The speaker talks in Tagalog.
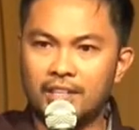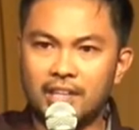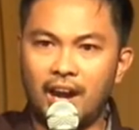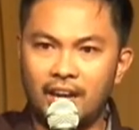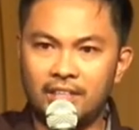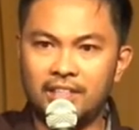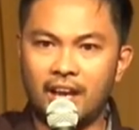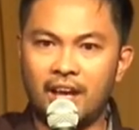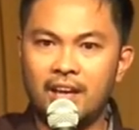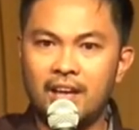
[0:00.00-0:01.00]
sa heart
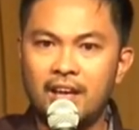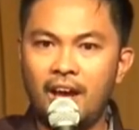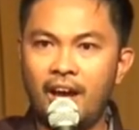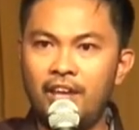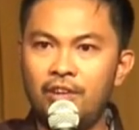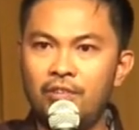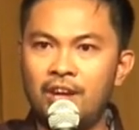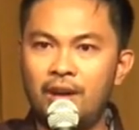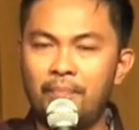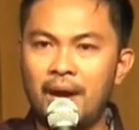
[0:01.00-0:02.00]
niya, ay yung
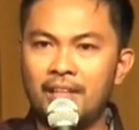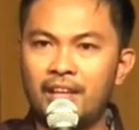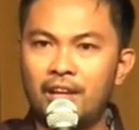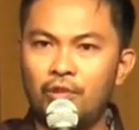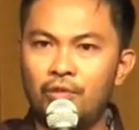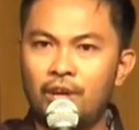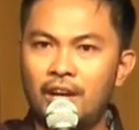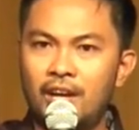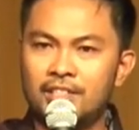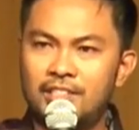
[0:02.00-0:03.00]
uh, battle kung
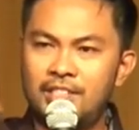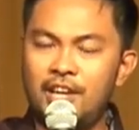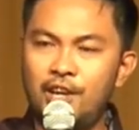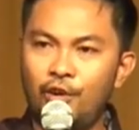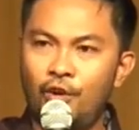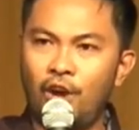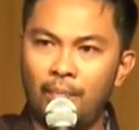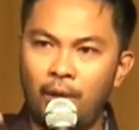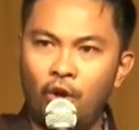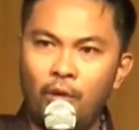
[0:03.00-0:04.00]
uh, sino
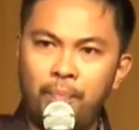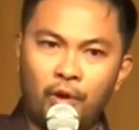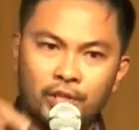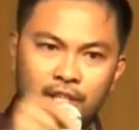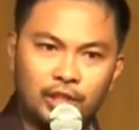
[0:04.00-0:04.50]
ang mauupo sa